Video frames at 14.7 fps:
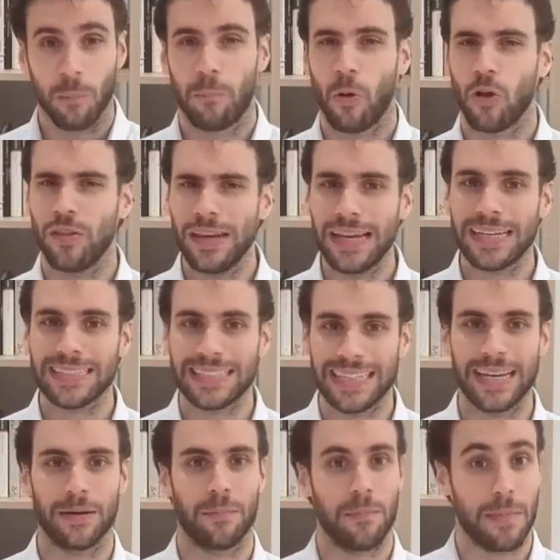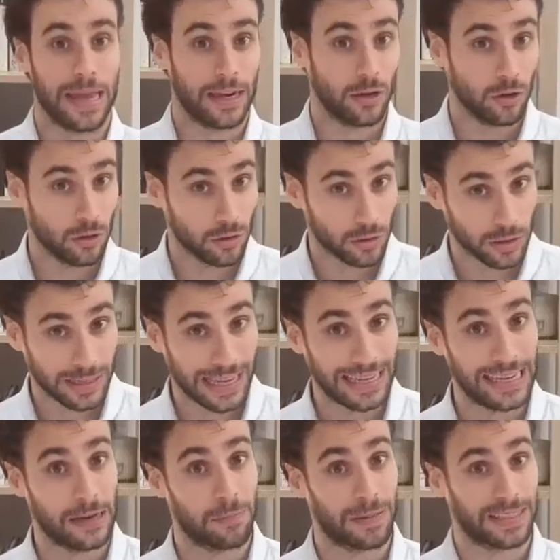podría ser menor que
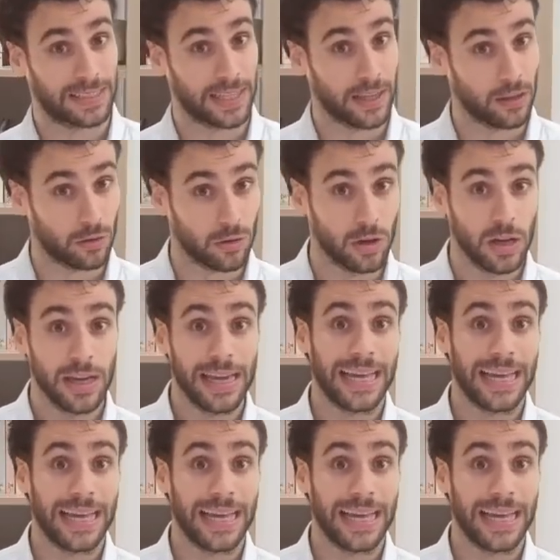en el pasado,